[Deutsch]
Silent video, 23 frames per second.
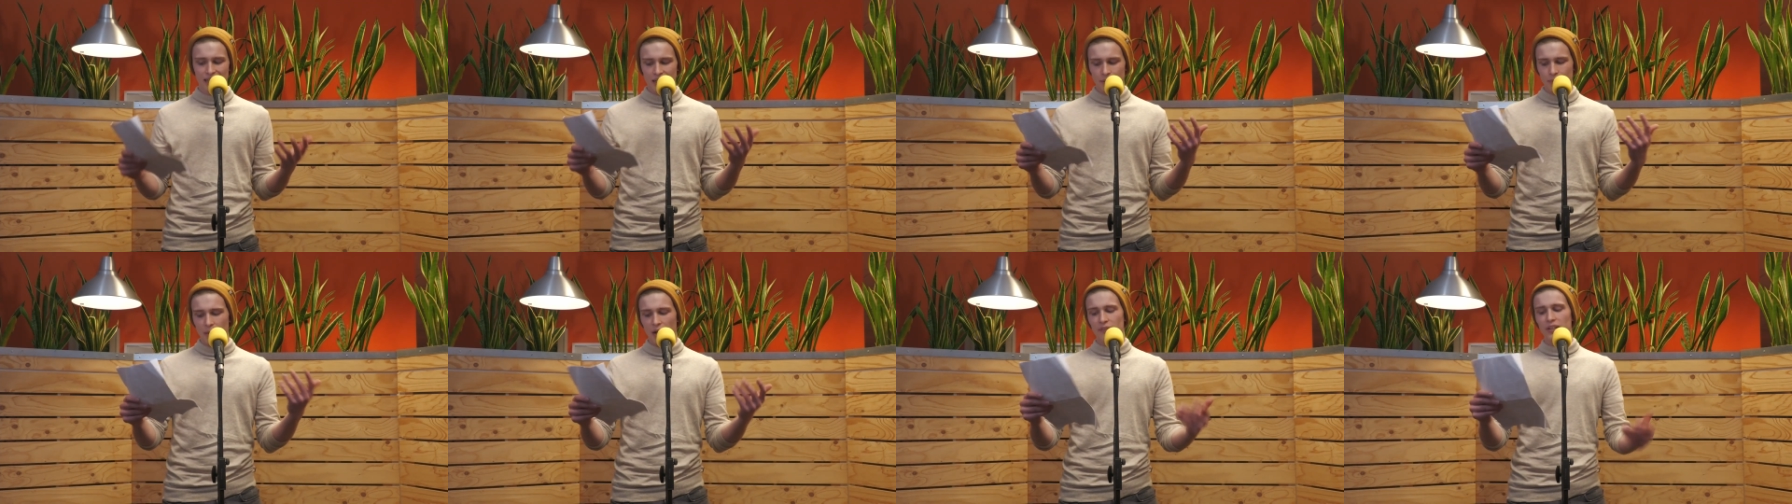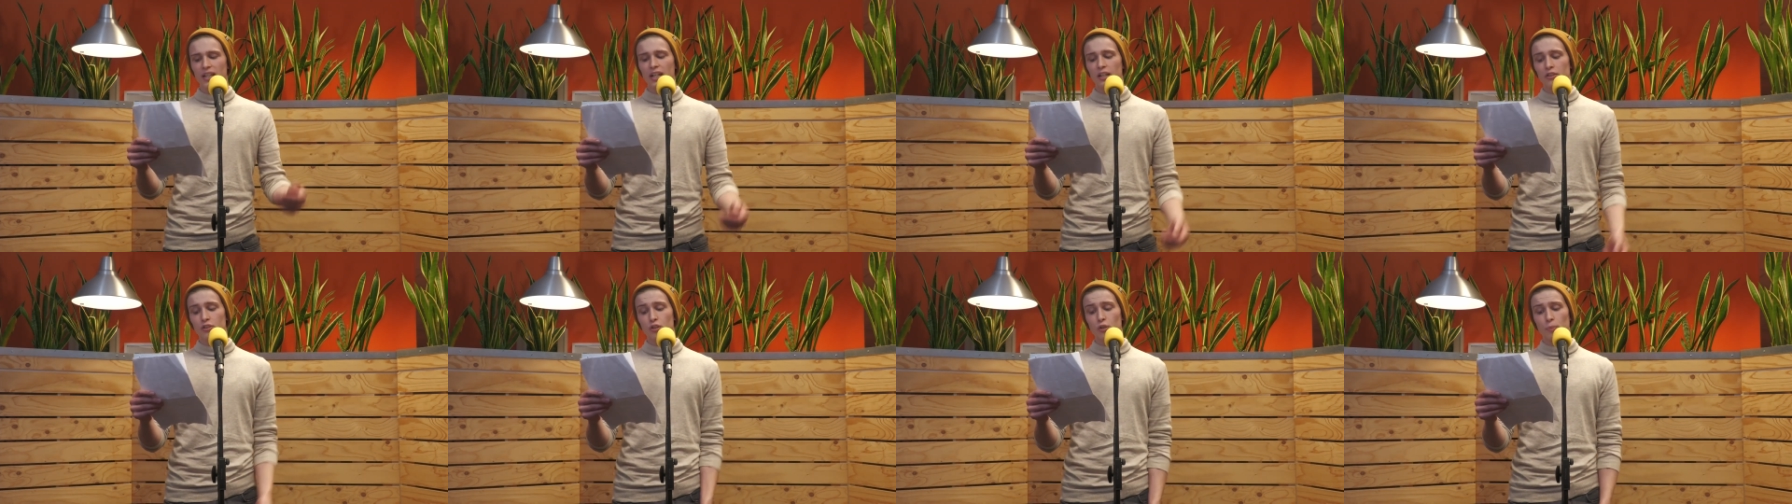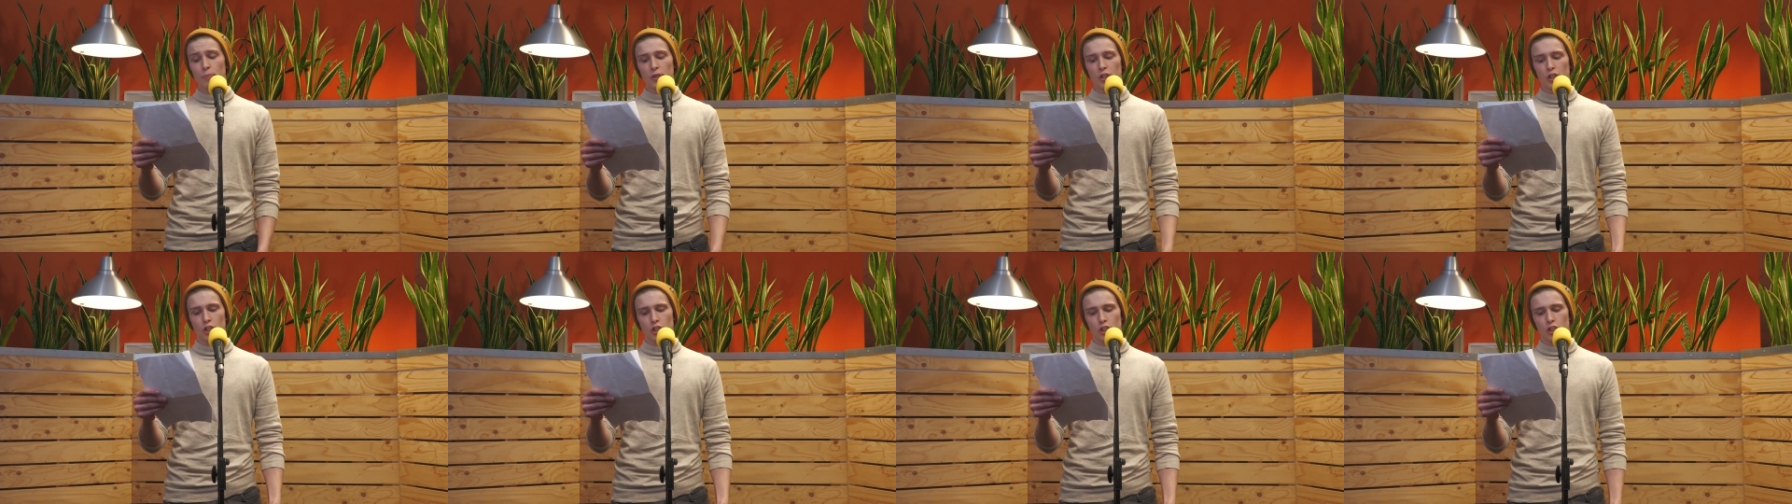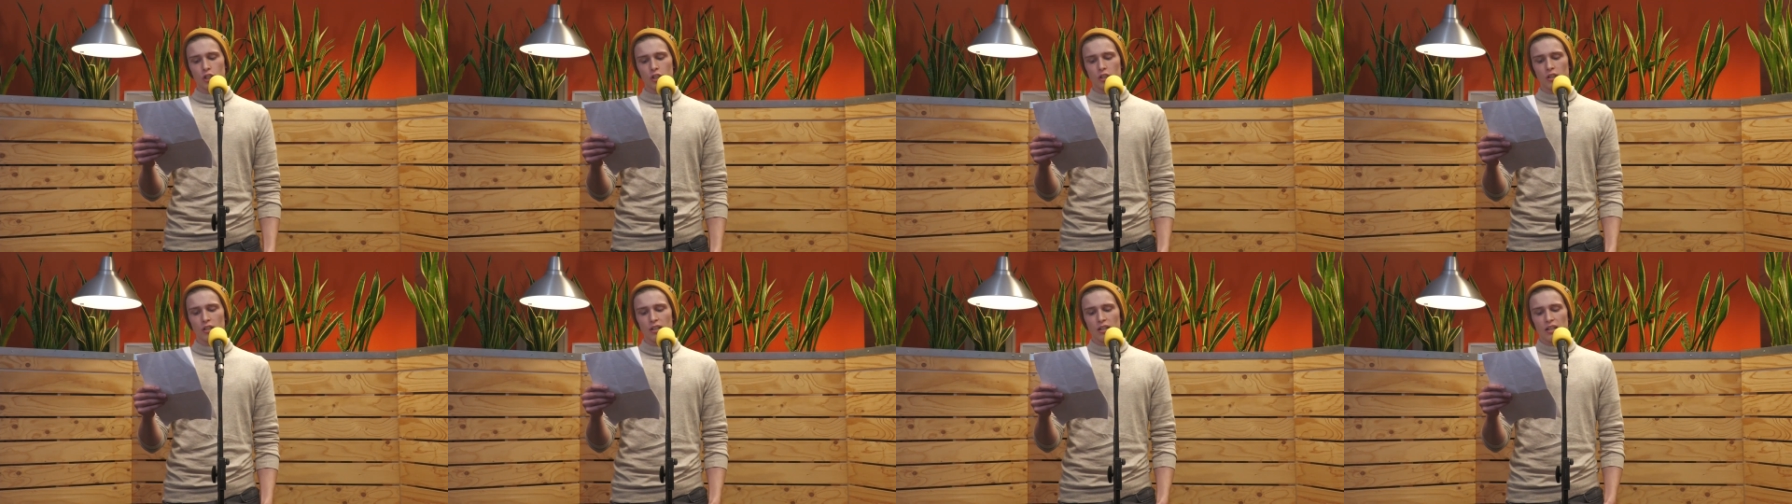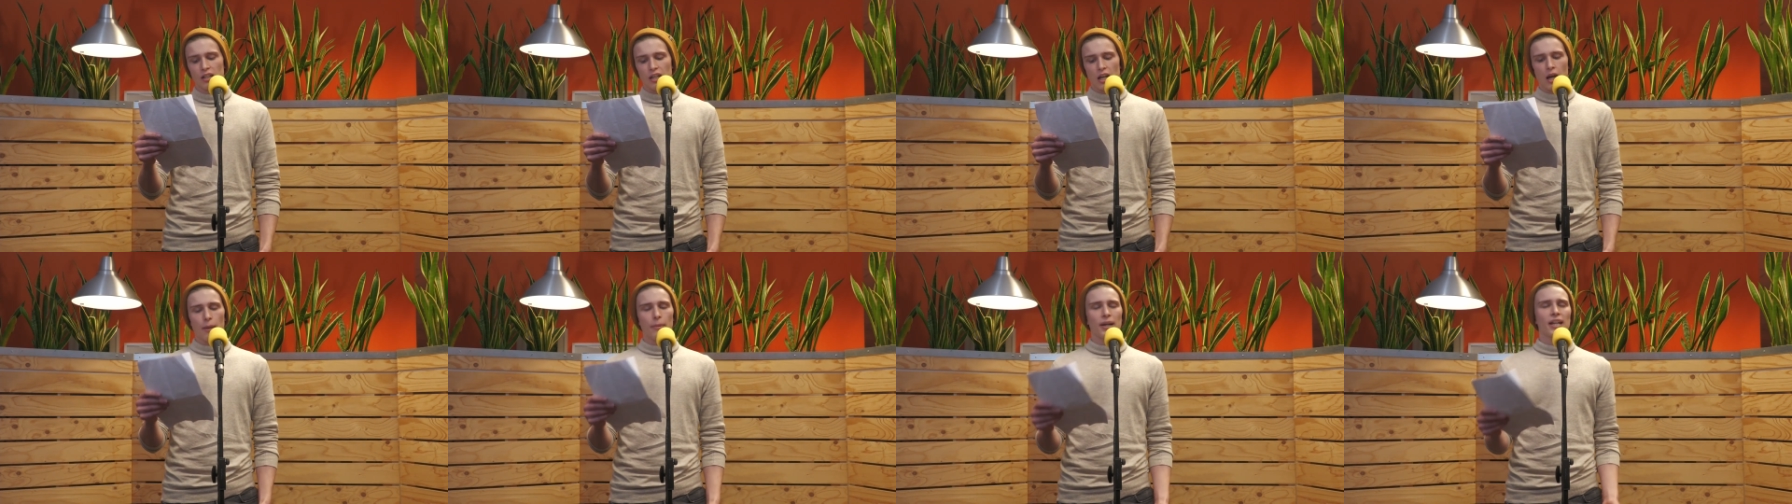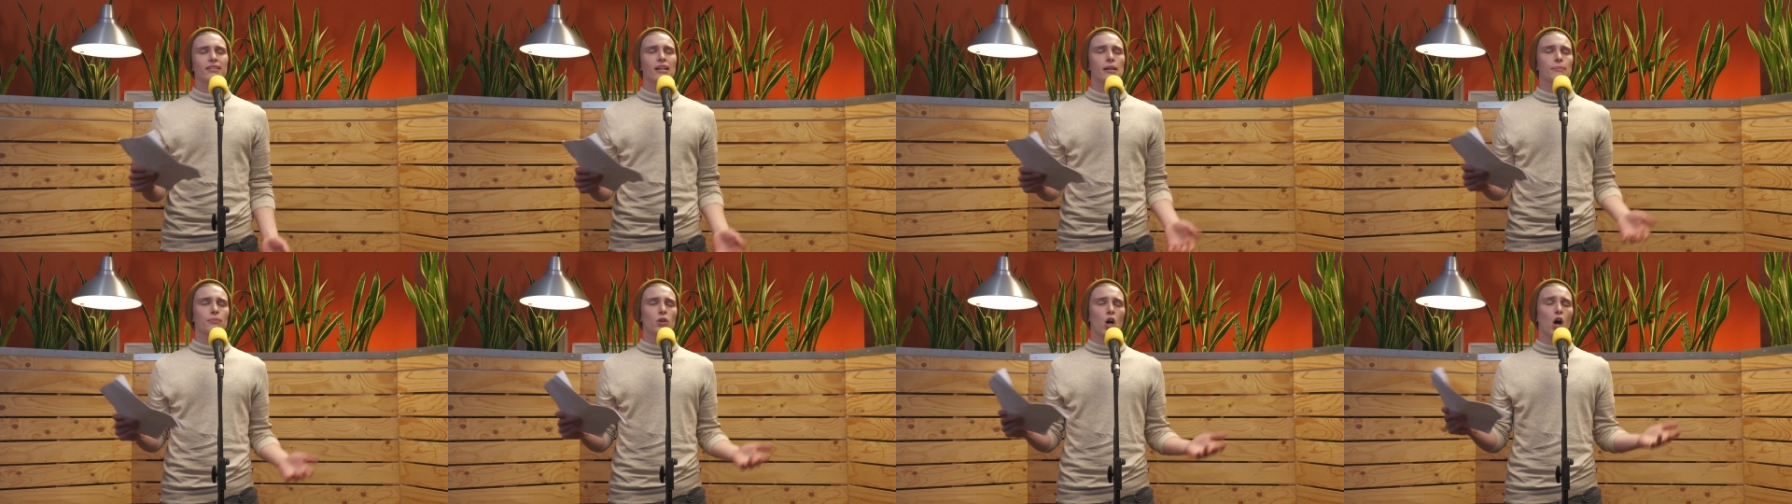Mal wieder typisch. Aber deshalb